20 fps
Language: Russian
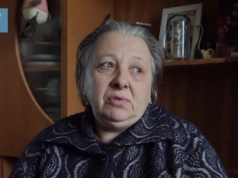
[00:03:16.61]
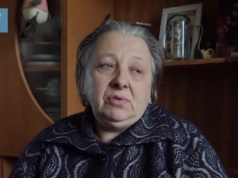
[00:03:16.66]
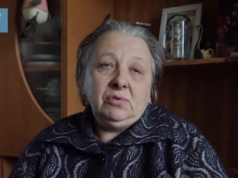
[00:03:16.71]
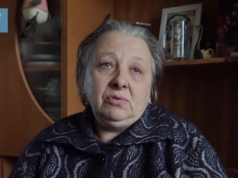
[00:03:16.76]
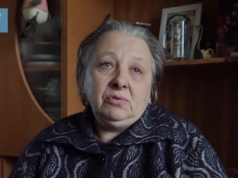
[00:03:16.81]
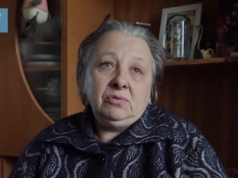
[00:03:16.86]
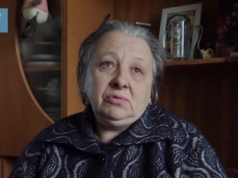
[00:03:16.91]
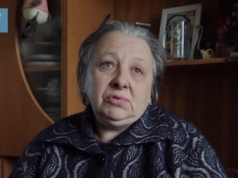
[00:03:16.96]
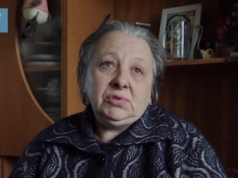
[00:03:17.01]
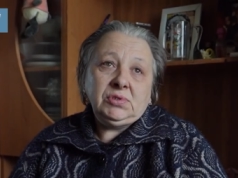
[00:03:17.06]
И
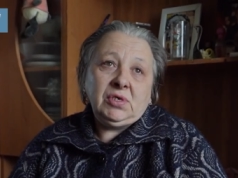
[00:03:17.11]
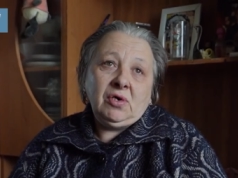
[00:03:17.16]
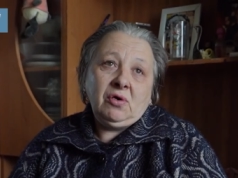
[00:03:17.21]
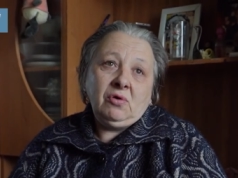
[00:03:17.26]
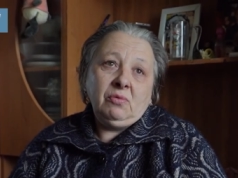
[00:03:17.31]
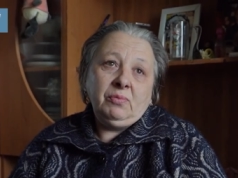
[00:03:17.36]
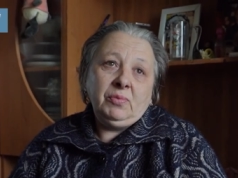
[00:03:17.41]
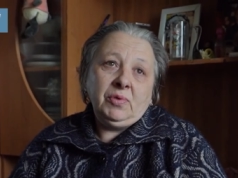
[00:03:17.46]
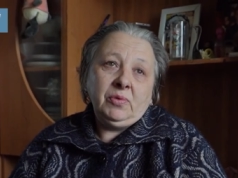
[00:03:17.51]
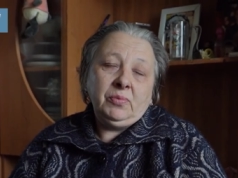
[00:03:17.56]
он
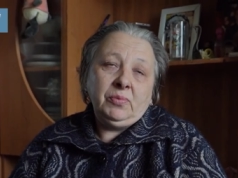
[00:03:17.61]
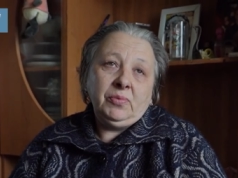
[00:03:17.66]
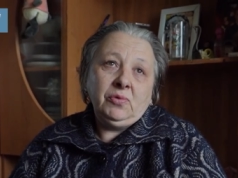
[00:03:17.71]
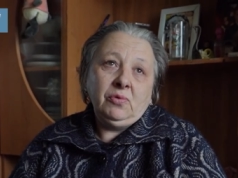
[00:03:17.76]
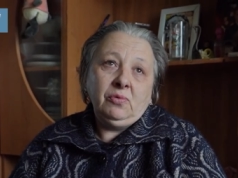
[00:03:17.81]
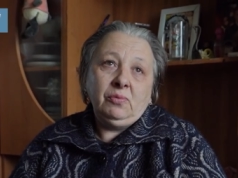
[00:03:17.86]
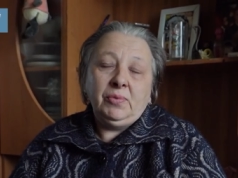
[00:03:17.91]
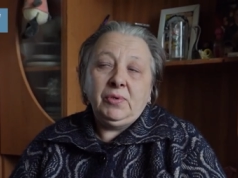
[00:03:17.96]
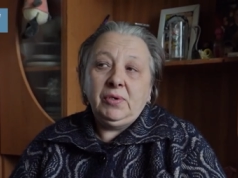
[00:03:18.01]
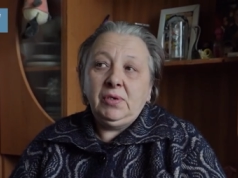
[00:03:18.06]
устал,
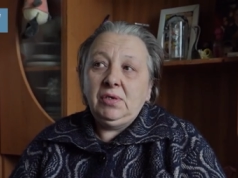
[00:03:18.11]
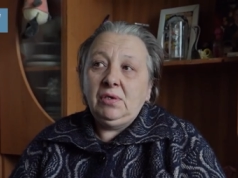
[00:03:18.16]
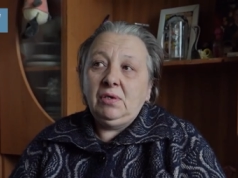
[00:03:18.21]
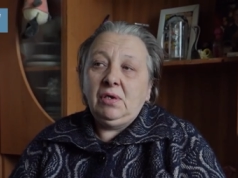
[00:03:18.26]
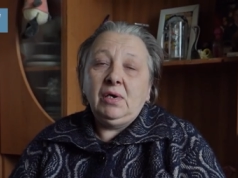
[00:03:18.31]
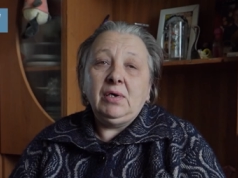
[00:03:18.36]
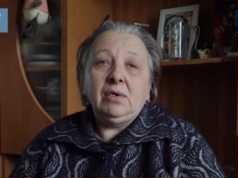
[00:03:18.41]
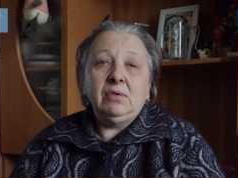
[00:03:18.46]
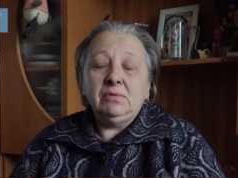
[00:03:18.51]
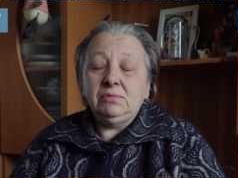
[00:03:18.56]
попил, пои.
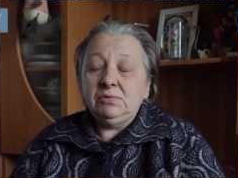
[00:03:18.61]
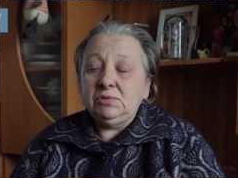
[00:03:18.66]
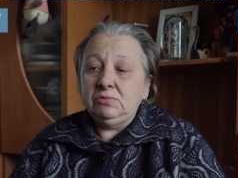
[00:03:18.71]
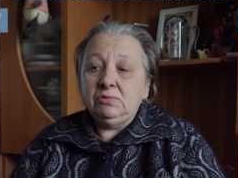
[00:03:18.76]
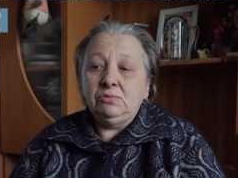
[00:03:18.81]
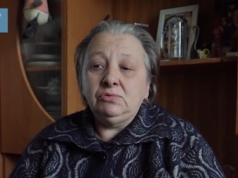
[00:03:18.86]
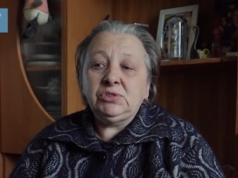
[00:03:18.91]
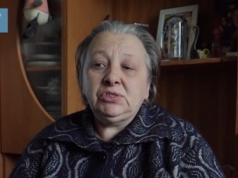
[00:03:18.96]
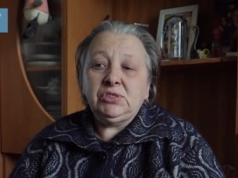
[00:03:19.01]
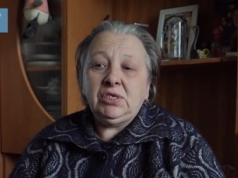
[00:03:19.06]
А
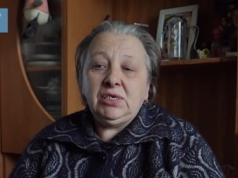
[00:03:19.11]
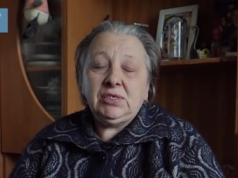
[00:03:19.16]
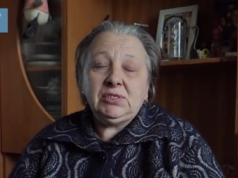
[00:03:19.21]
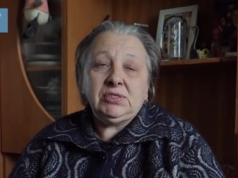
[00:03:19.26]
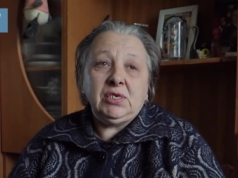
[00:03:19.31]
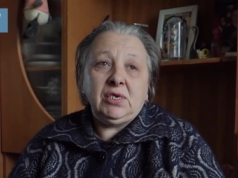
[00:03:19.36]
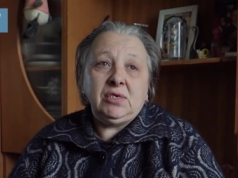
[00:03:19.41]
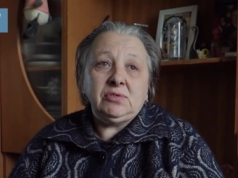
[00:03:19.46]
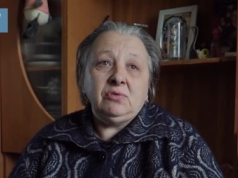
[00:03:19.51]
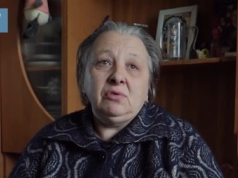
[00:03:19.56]
и он
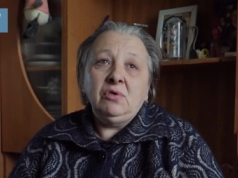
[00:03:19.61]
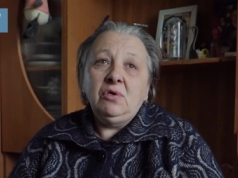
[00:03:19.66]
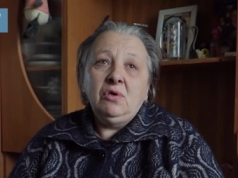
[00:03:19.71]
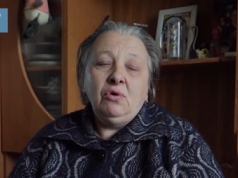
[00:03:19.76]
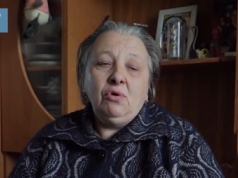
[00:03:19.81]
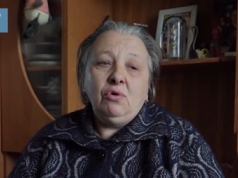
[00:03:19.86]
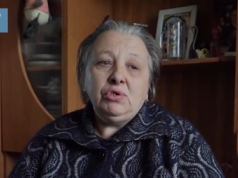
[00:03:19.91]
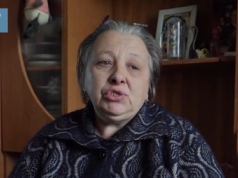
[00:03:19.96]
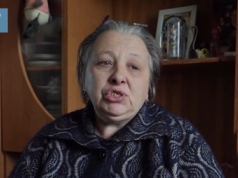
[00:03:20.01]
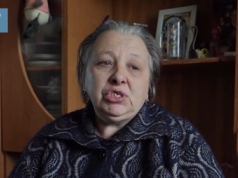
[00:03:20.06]
сразу.
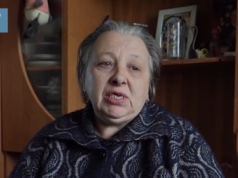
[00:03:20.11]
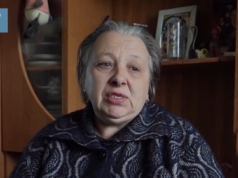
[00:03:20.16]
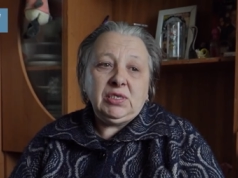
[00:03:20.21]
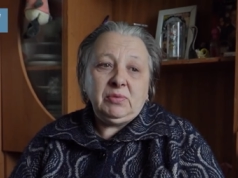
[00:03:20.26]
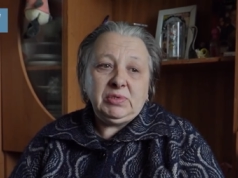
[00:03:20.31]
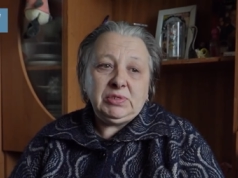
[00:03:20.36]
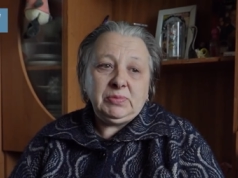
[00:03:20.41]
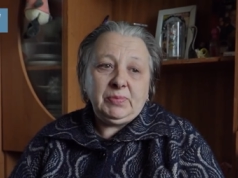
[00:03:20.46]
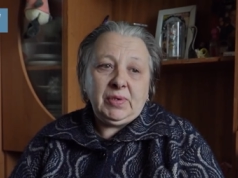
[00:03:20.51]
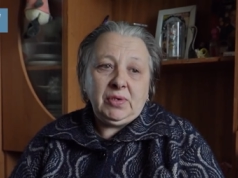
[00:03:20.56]
Хочешь, я
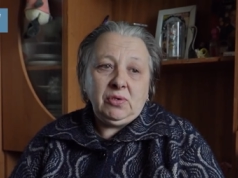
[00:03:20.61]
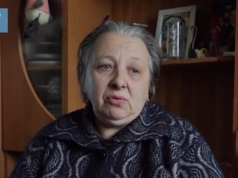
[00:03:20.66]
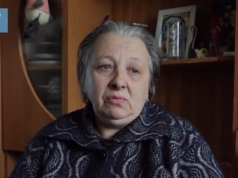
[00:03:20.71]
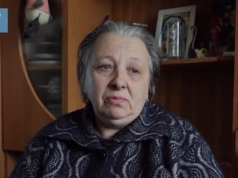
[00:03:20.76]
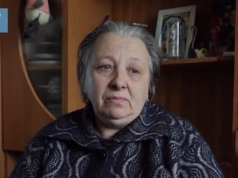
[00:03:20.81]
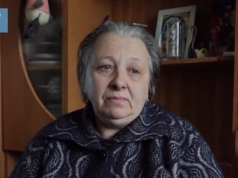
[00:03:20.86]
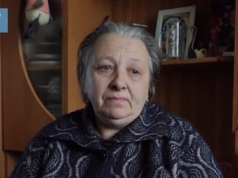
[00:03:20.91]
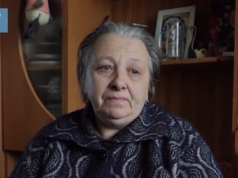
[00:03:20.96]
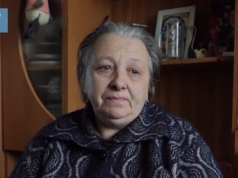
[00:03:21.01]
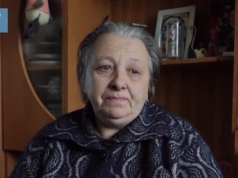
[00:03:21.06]
тебе спою?
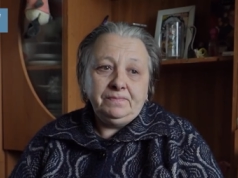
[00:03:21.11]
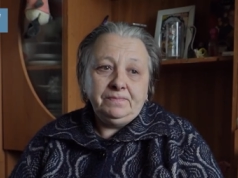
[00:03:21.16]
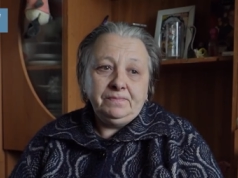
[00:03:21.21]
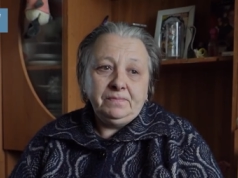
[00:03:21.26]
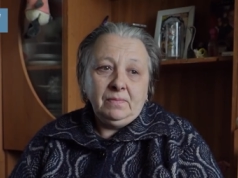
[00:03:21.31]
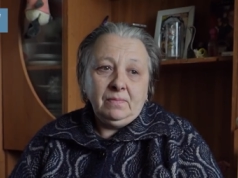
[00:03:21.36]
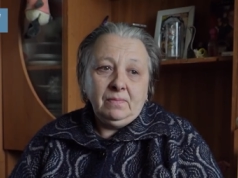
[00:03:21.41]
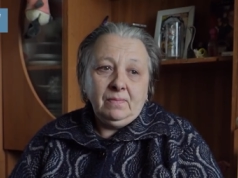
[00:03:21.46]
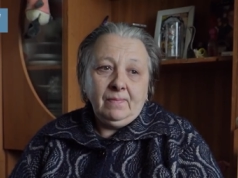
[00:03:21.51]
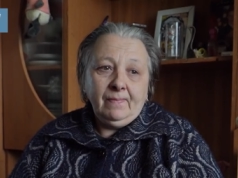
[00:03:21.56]

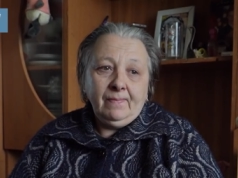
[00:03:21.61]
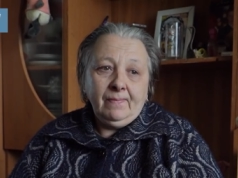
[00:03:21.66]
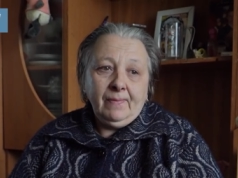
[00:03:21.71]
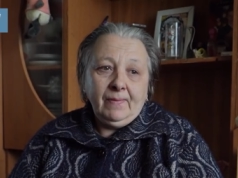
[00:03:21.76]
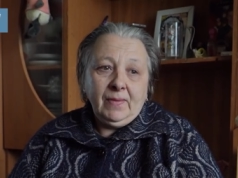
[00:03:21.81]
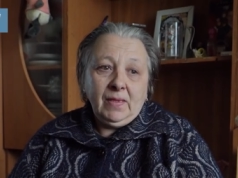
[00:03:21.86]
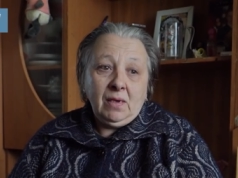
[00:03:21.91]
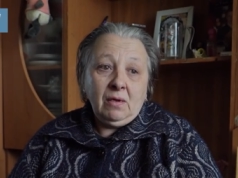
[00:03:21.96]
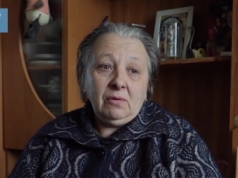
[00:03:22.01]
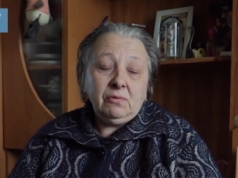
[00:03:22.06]

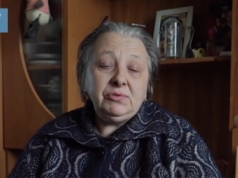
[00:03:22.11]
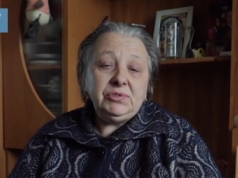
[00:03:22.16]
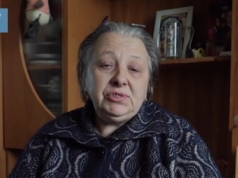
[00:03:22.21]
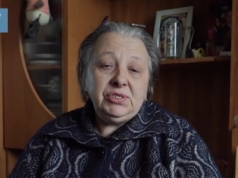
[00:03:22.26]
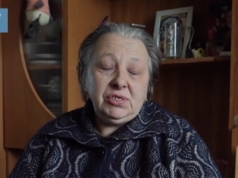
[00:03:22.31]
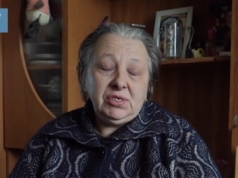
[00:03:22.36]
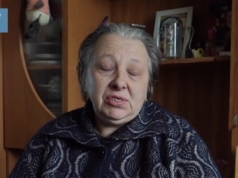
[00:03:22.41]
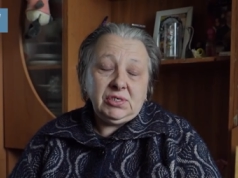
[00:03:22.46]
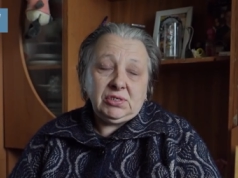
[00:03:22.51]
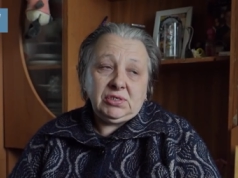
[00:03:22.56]
Я говорю,
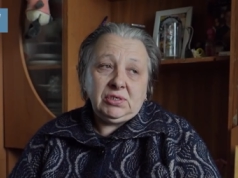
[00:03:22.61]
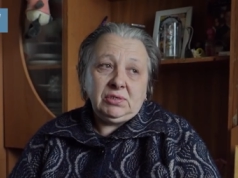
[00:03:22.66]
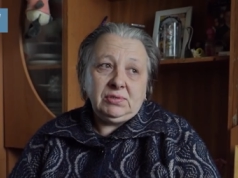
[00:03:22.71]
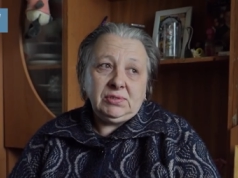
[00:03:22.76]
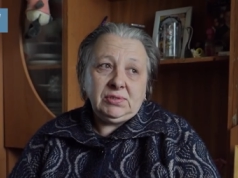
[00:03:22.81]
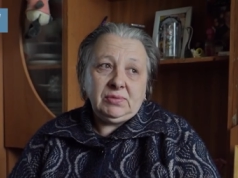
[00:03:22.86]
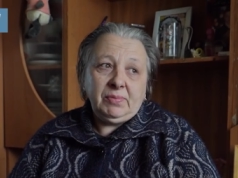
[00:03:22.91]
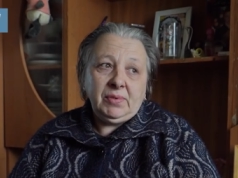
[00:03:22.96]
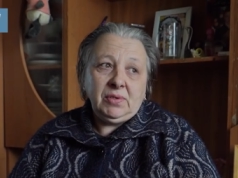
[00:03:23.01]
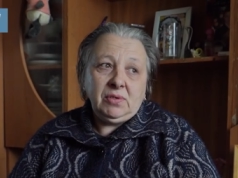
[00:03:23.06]
иди ешь,
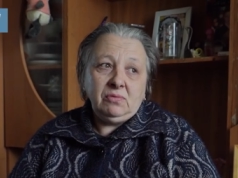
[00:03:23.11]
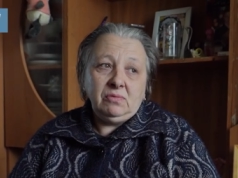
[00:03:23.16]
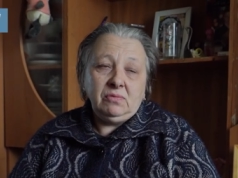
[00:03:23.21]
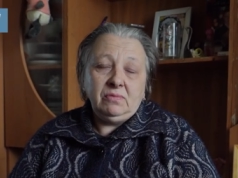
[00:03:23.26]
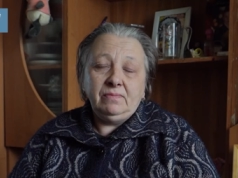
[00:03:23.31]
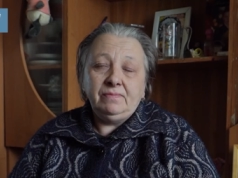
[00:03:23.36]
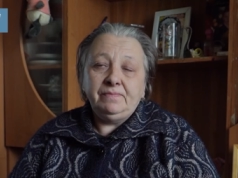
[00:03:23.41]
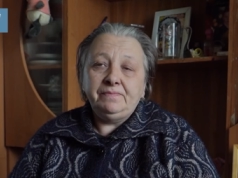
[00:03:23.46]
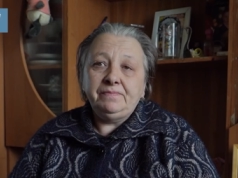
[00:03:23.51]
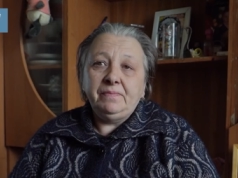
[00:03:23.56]
спою.
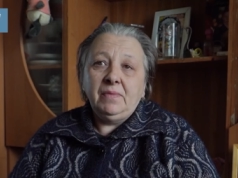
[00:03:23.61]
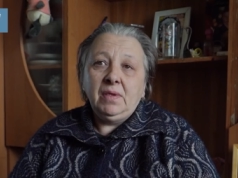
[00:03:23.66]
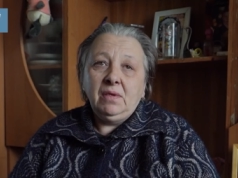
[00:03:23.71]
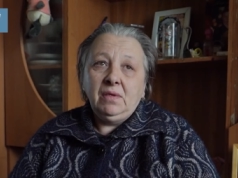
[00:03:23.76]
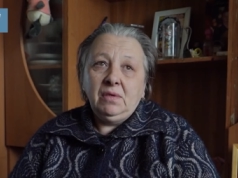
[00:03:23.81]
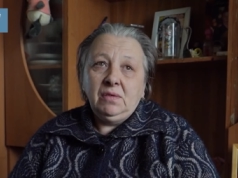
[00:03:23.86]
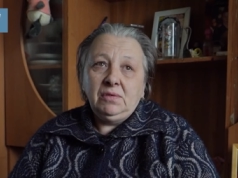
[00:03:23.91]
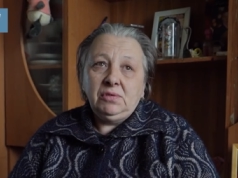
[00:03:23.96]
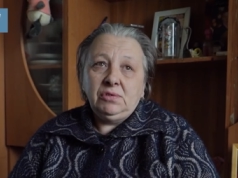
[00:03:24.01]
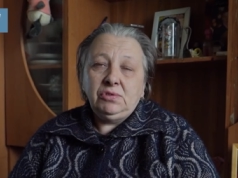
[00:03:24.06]

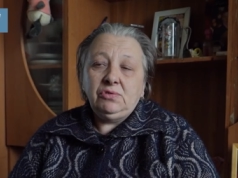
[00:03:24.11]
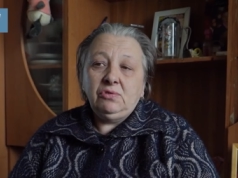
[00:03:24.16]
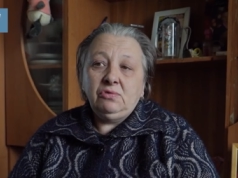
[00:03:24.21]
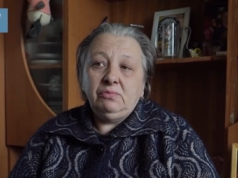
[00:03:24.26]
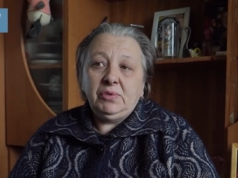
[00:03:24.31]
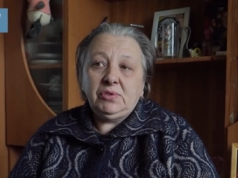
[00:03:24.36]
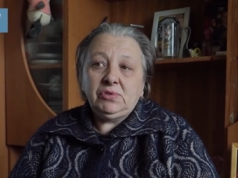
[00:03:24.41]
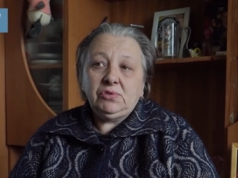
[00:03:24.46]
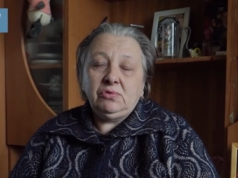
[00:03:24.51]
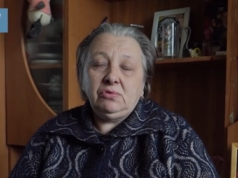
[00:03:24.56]
Все,
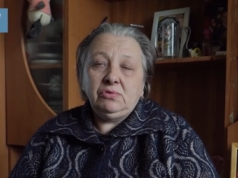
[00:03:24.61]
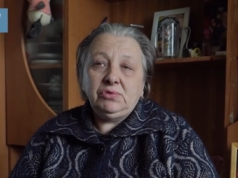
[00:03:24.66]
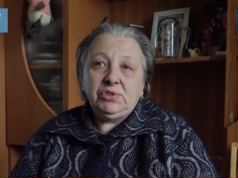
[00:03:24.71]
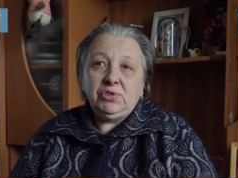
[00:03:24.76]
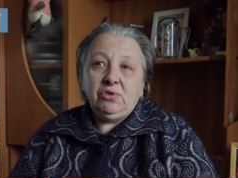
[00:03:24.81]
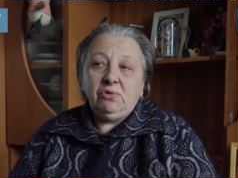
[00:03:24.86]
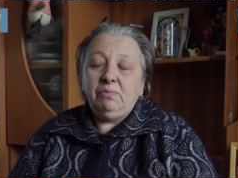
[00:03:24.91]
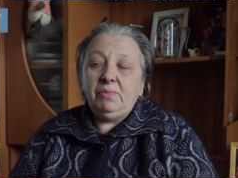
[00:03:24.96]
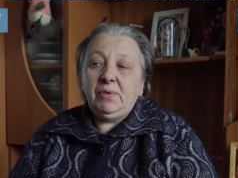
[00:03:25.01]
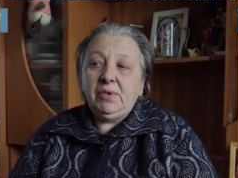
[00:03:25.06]
пошел,
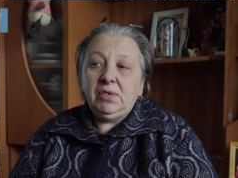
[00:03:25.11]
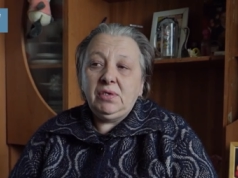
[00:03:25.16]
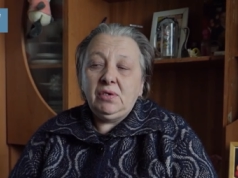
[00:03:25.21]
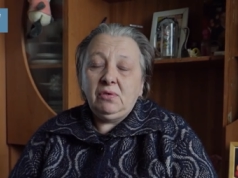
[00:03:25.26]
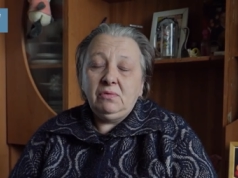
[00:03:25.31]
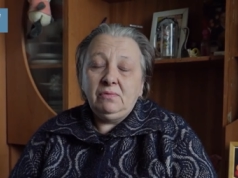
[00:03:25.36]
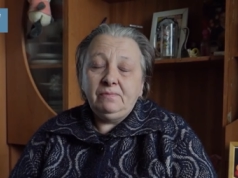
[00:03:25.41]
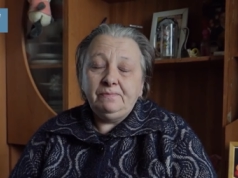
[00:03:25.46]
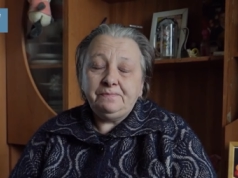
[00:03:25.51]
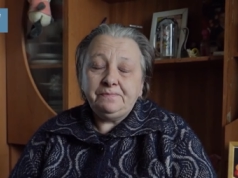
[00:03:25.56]
сел,
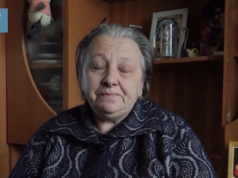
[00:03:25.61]
поел.